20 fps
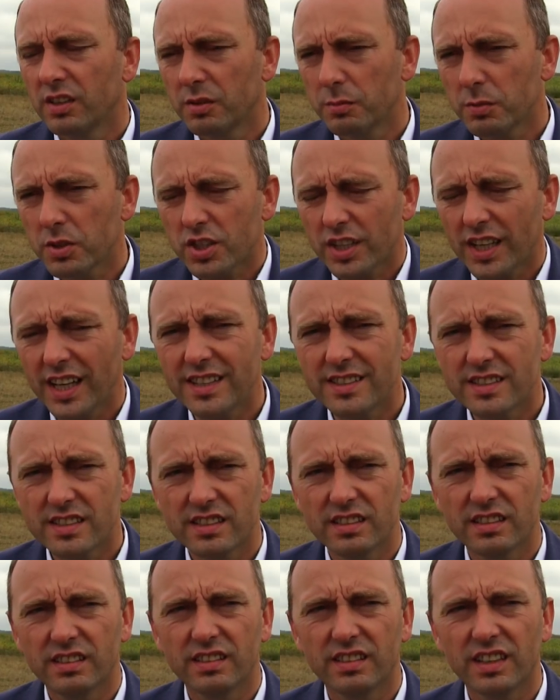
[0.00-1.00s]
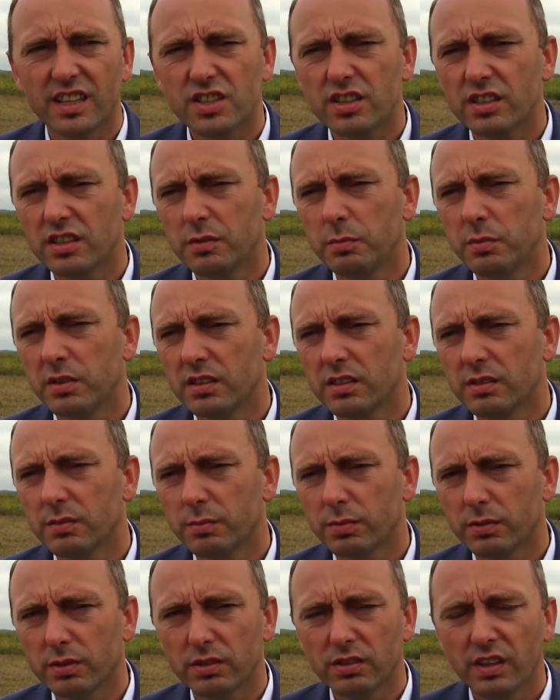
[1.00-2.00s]
mieszkańcy naszej gminy,
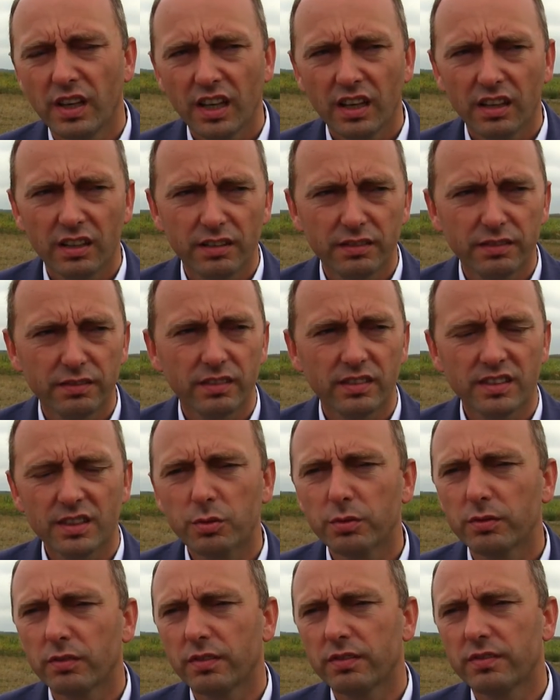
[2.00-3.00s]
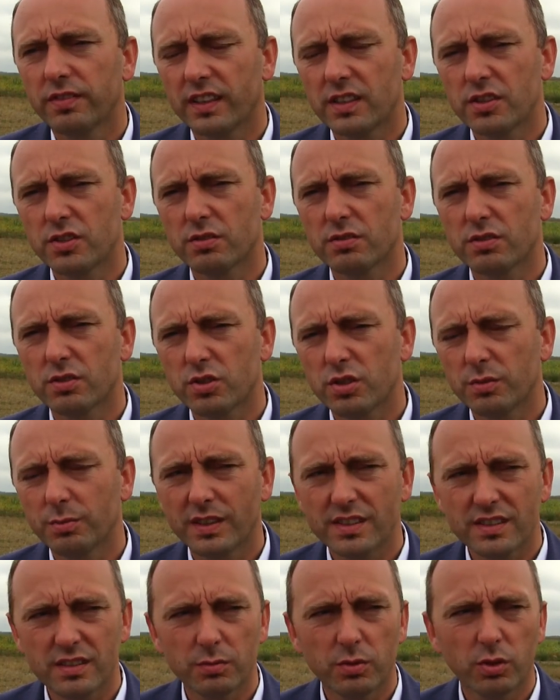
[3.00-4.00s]
bo zarówno w
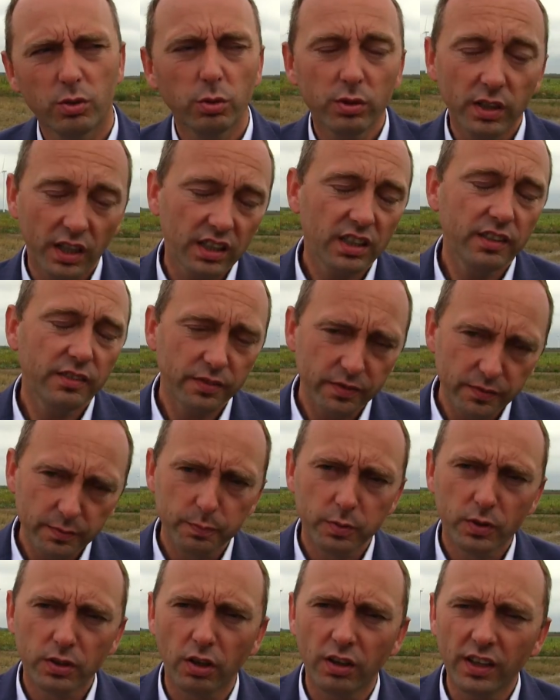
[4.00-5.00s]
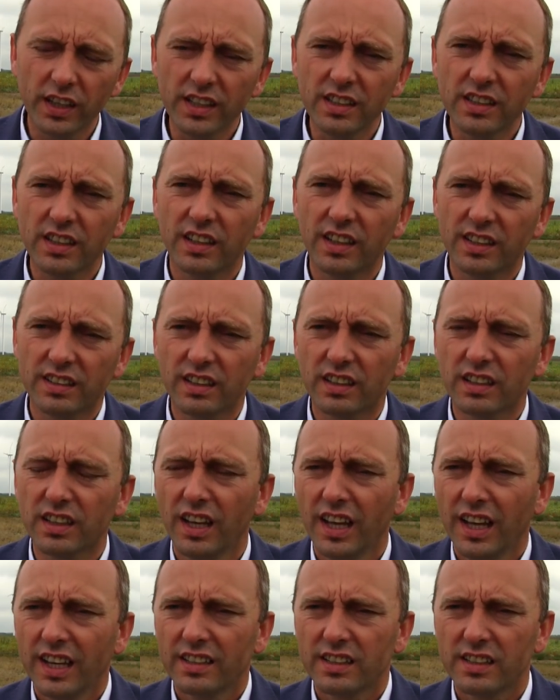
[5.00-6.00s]
2018 roku, jak i w kolejnych latach
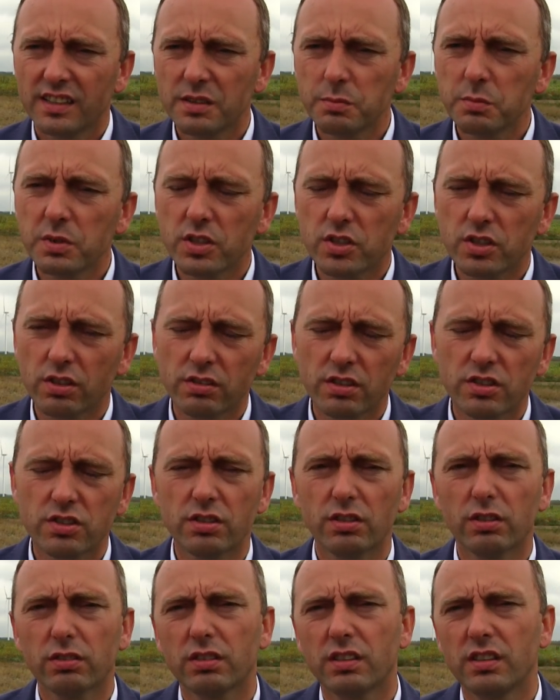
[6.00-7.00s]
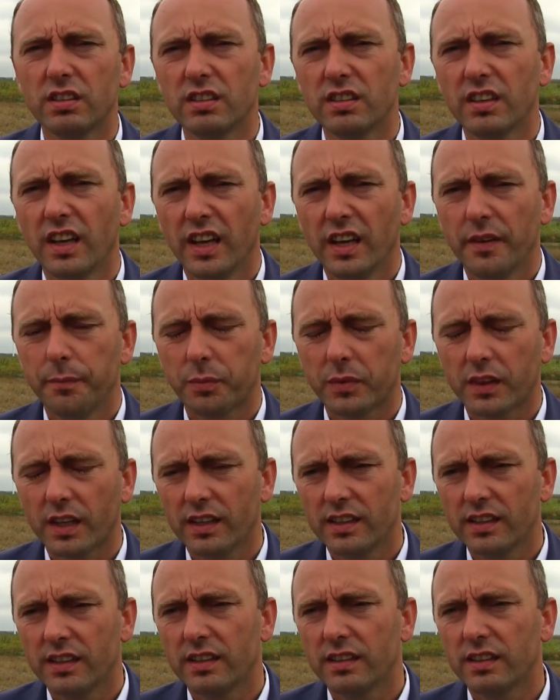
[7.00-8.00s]
te zmniejszone środki
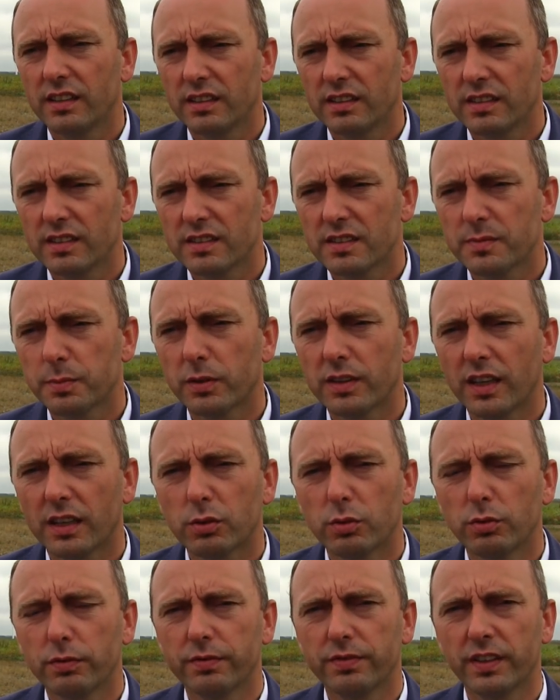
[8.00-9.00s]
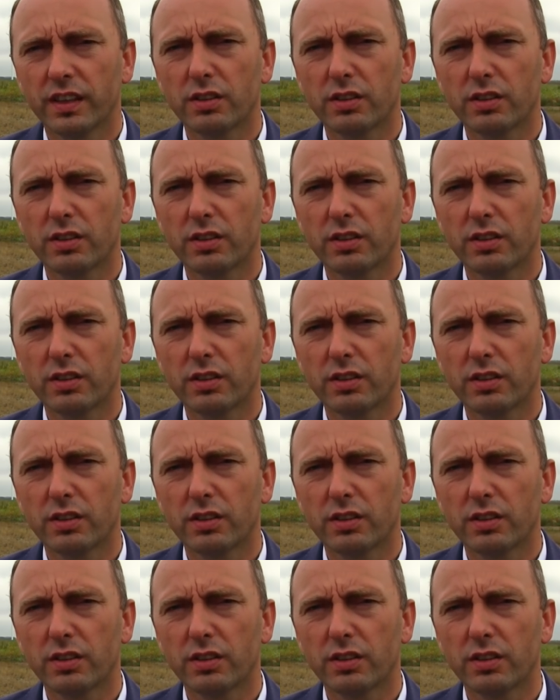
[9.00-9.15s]
e, z podatków